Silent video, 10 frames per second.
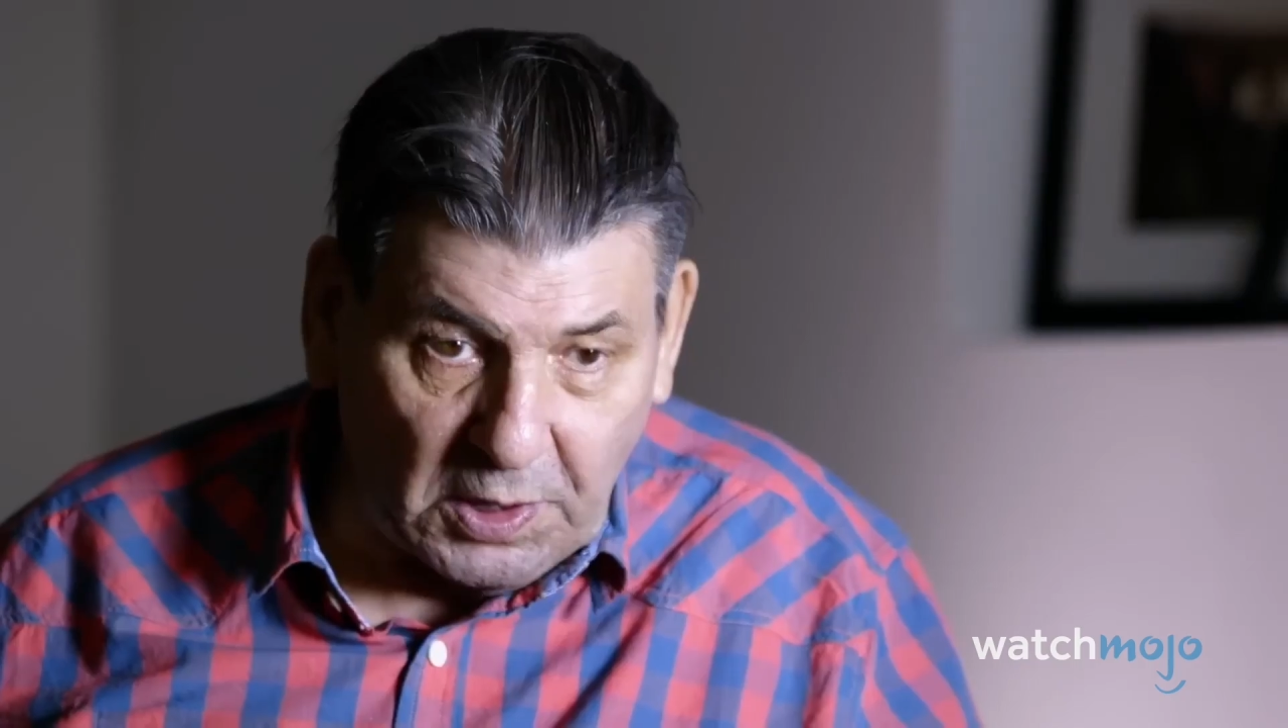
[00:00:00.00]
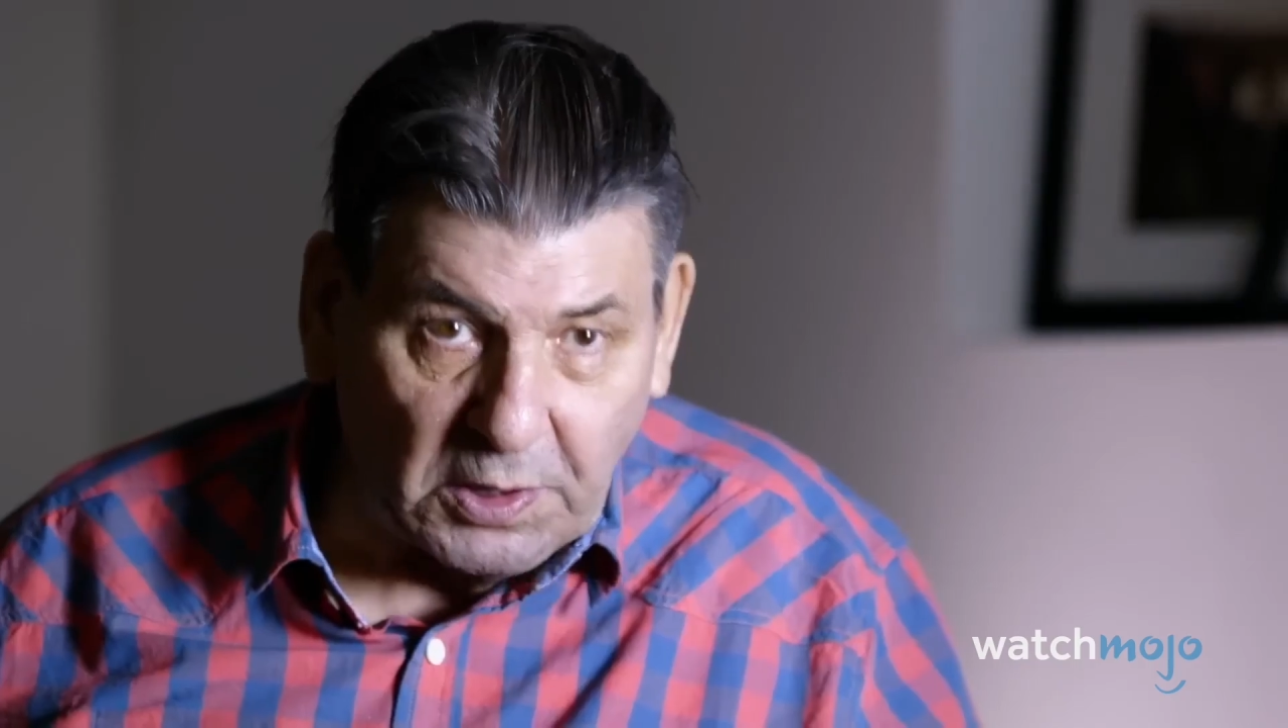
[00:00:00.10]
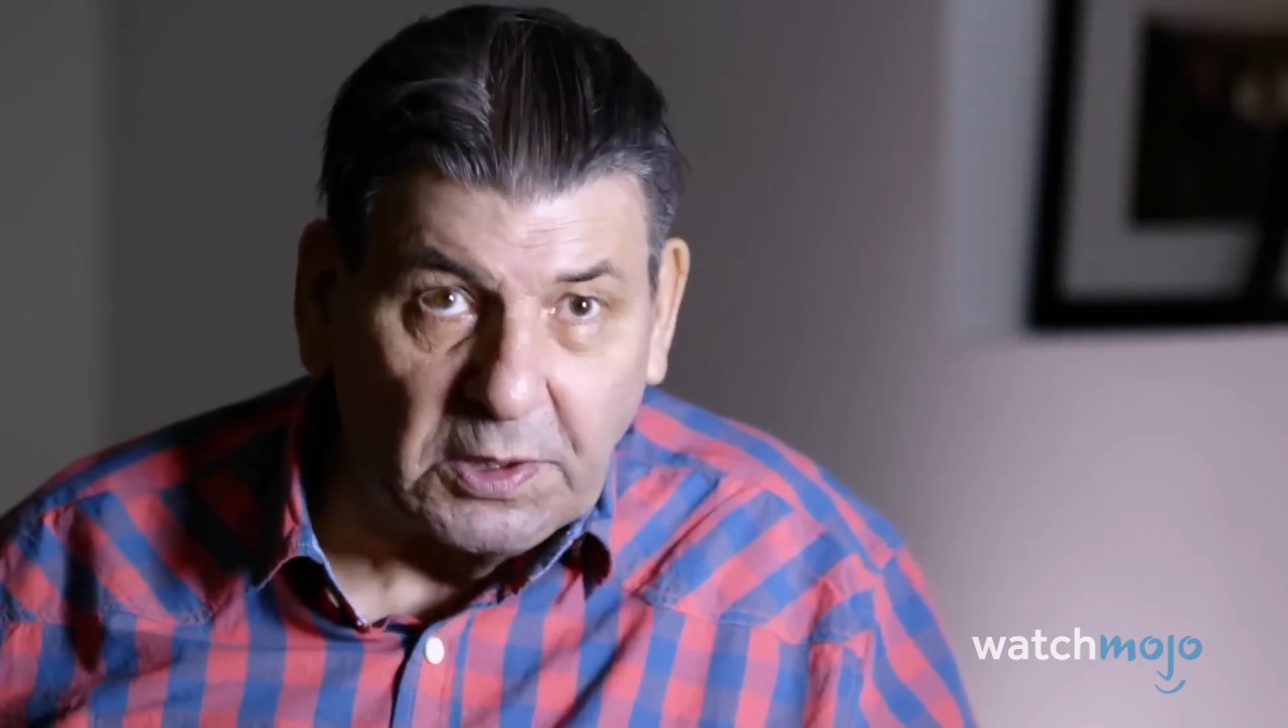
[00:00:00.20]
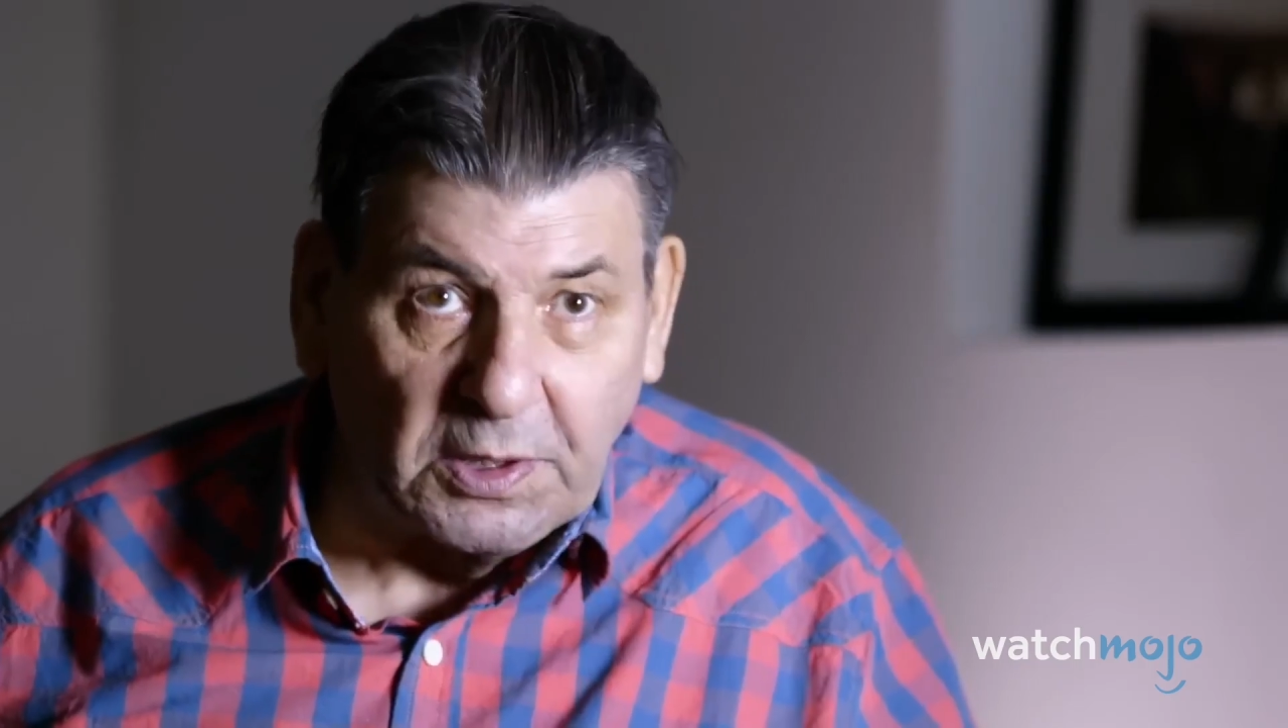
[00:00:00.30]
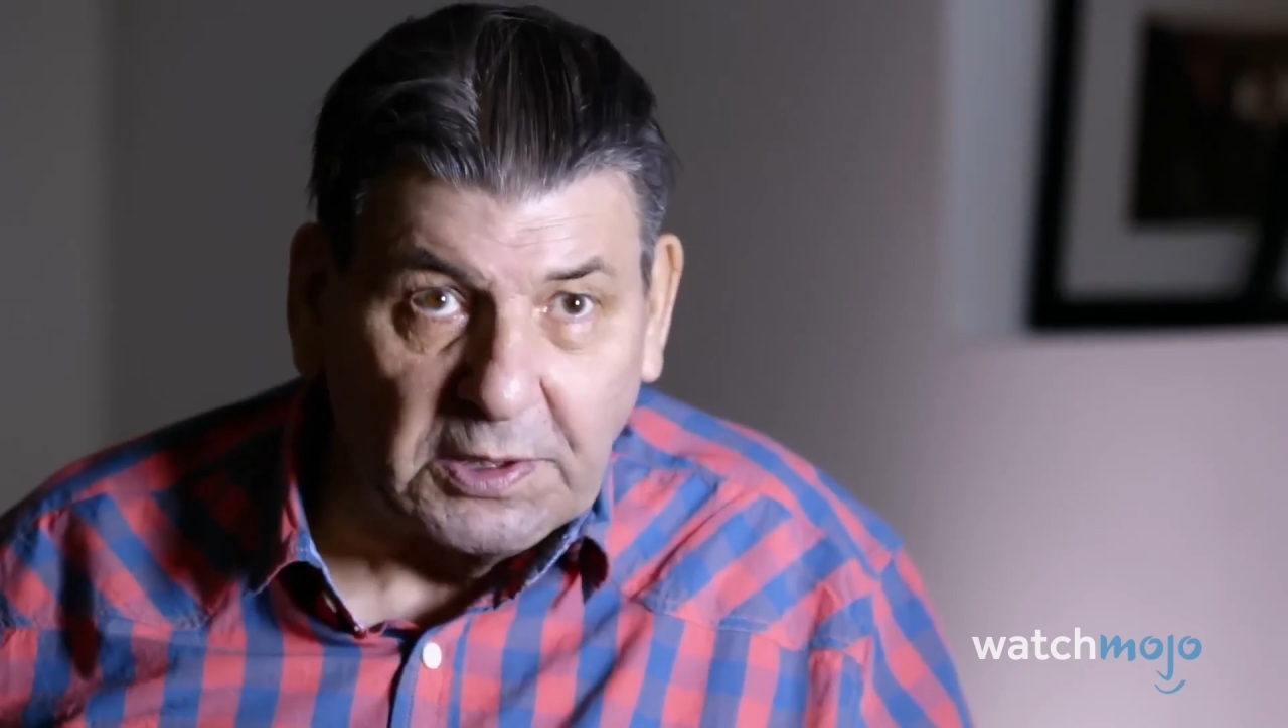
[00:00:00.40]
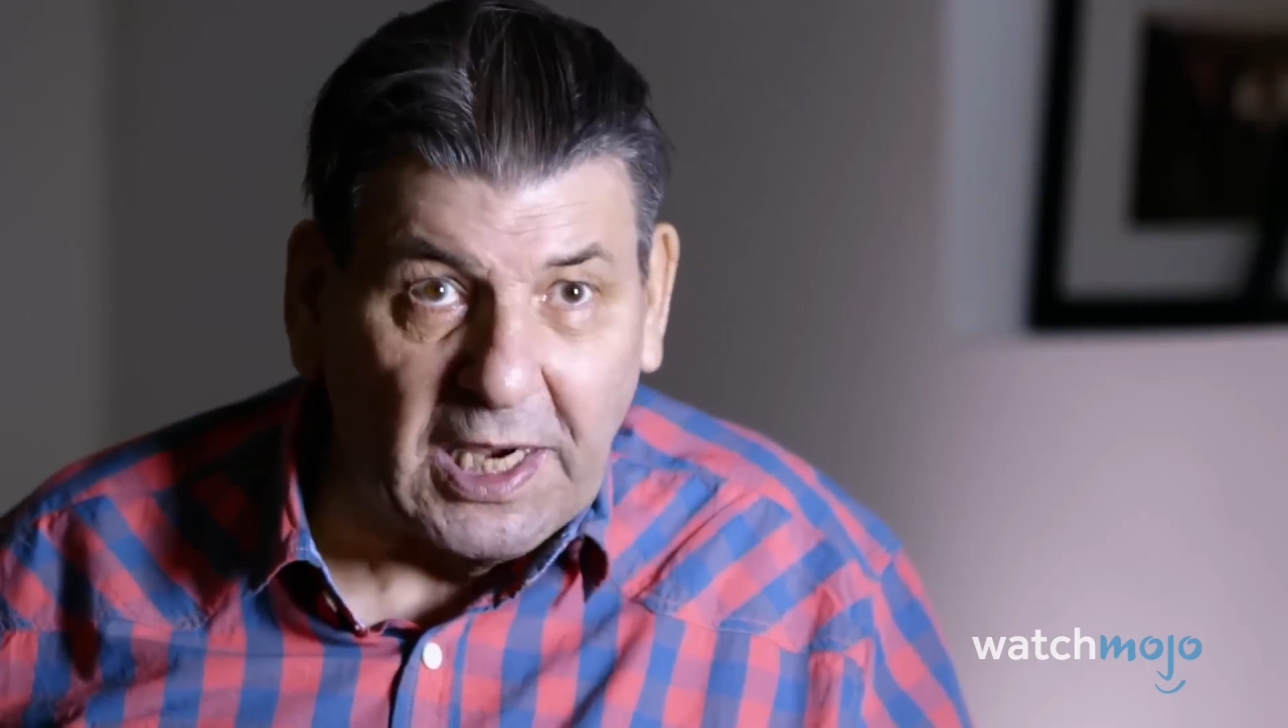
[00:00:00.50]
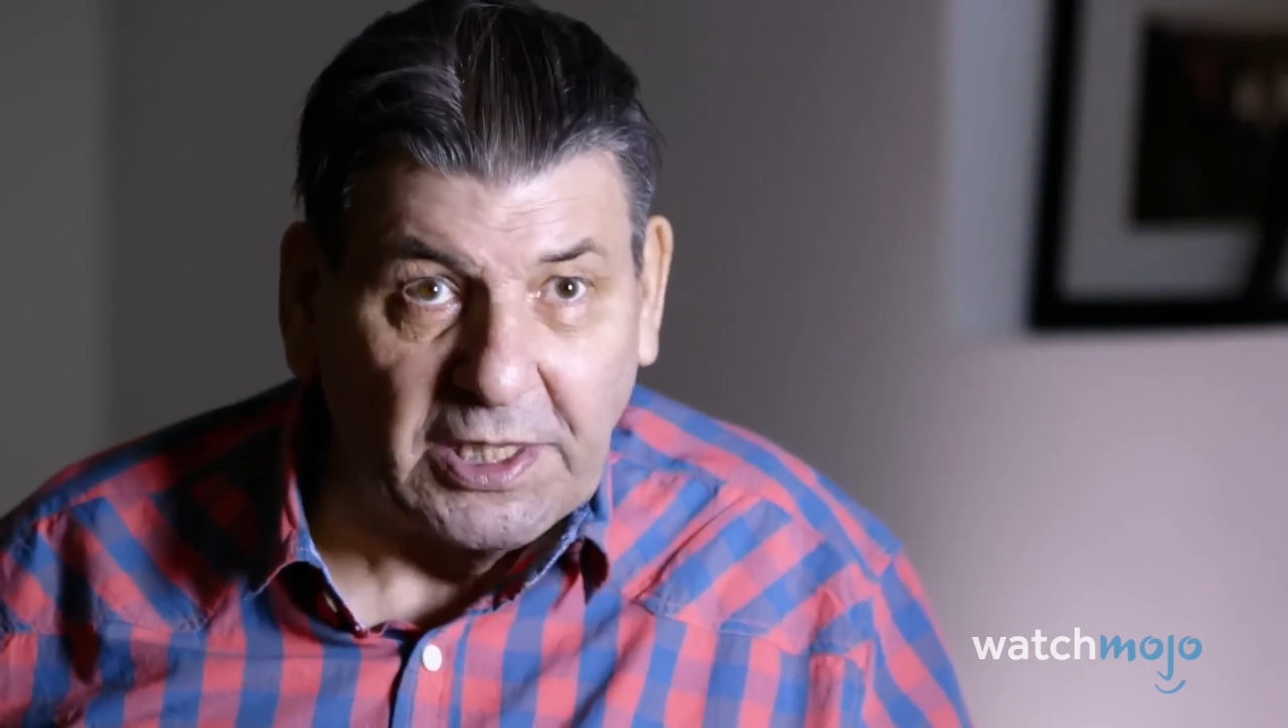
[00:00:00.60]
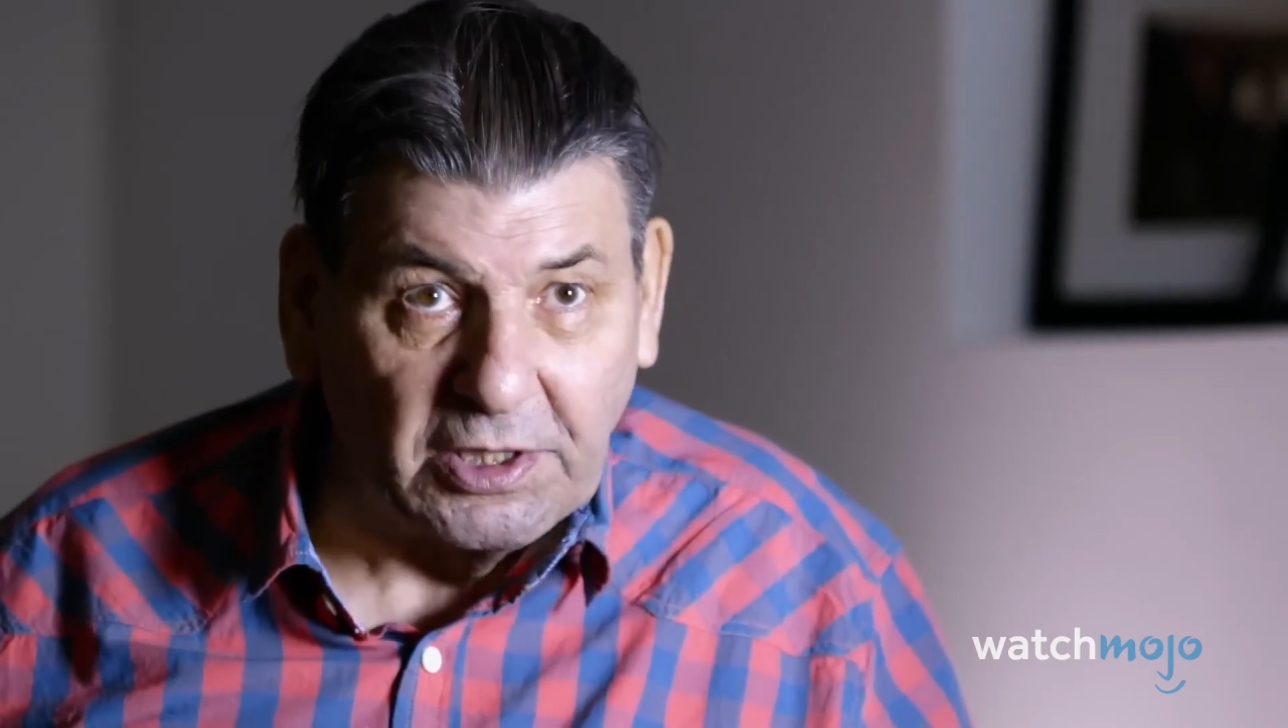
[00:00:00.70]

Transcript: yang diduga